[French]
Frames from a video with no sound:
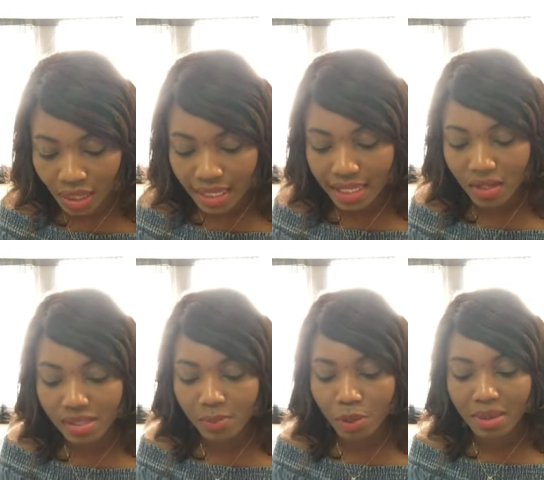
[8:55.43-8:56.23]
Il est
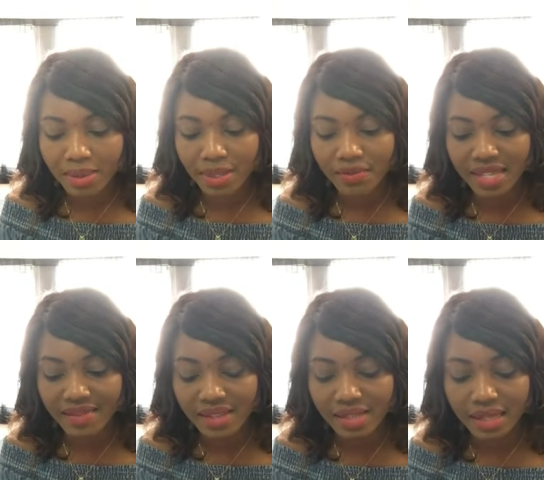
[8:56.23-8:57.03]
aussi probable que vous
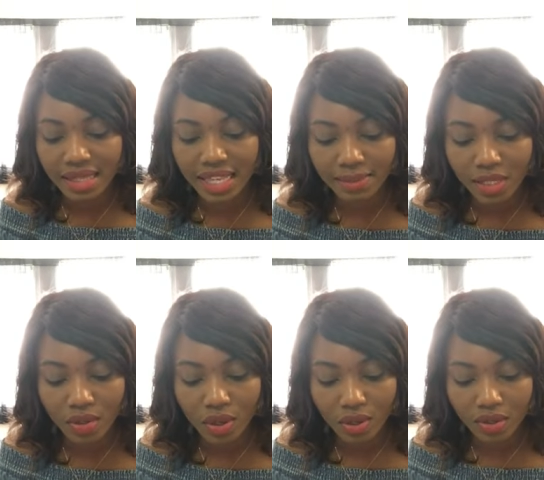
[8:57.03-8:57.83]
avez ici un ami
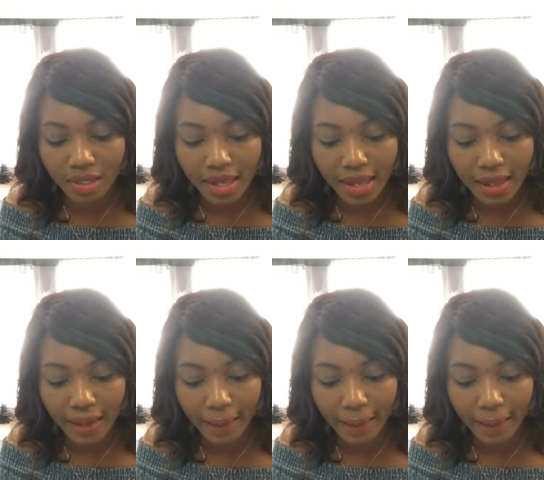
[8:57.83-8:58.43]
docteur.